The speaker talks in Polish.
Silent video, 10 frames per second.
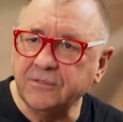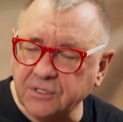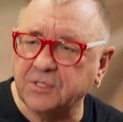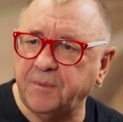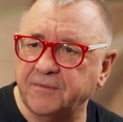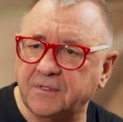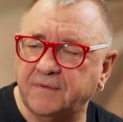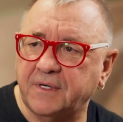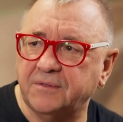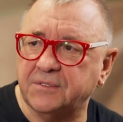to też
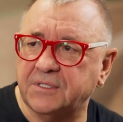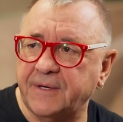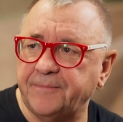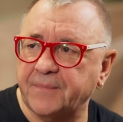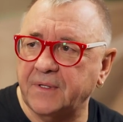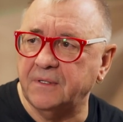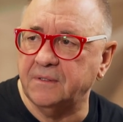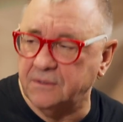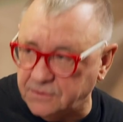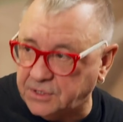powodowało, że
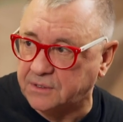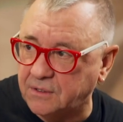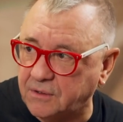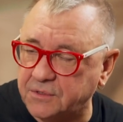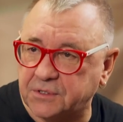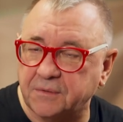mm, się tego